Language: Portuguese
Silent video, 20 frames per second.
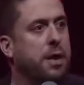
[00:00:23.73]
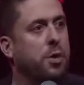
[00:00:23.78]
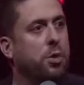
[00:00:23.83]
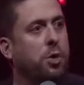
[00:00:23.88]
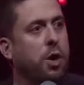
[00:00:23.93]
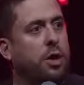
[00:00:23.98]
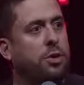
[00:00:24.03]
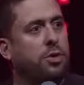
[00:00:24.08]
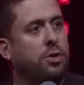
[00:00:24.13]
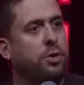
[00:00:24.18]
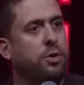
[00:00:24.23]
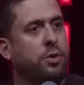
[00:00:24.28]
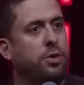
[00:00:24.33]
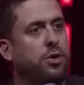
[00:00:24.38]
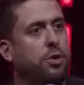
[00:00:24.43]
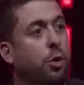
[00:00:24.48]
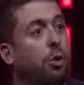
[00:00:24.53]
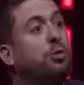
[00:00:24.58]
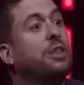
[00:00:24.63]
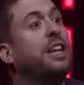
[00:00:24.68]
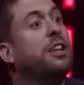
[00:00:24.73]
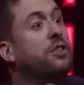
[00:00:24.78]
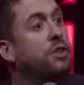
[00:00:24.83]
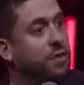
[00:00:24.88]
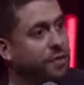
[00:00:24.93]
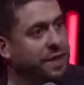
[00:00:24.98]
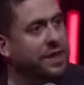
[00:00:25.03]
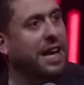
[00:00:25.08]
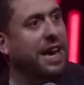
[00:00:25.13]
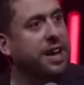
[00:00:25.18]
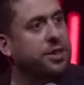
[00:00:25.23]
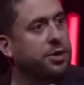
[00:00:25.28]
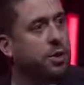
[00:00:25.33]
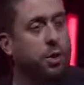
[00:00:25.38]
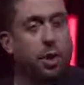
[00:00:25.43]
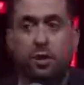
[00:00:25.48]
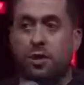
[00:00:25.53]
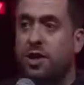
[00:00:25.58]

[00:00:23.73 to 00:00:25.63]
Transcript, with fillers: Eu gosto de outra atividade. Eu